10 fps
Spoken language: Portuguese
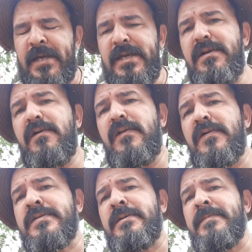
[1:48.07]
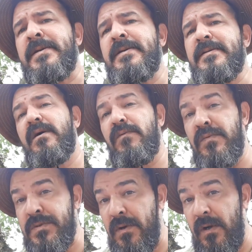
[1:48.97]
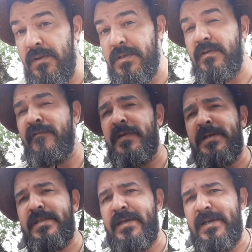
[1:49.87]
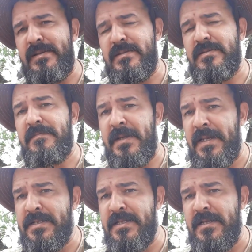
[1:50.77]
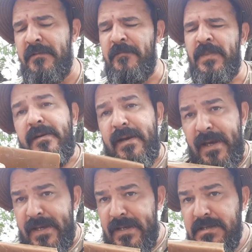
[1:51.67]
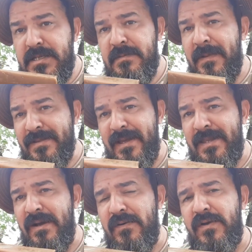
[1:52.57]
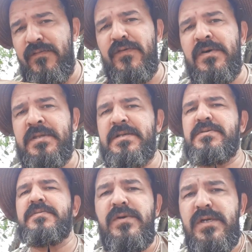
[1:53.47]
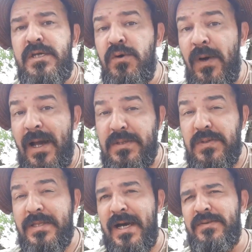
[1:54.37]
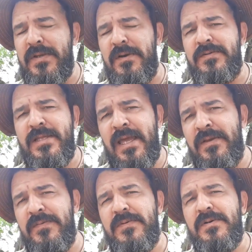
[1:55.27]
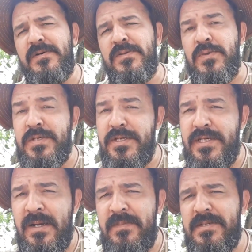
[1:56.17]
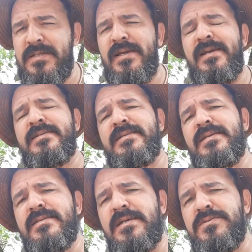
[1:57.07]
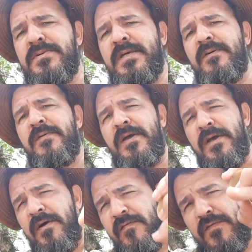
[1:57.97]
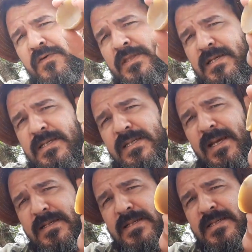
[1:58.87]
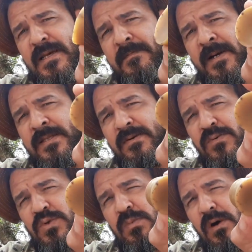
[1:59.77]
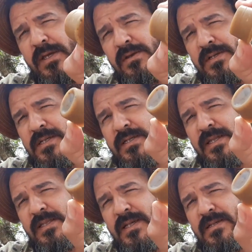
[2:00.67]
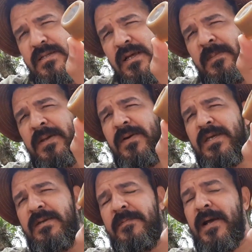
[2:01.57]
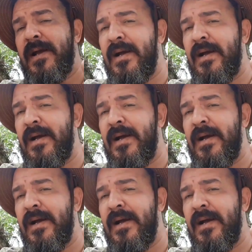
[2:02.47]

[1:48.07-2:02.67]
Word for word: e coloco também alguns óleos vegetais, beleza? Então é esse material que eu forneço e o resultado que eu tenho nos enxames é sensacional. Forneci essa semana uns bloquinhos de cera desse tamanho aqui para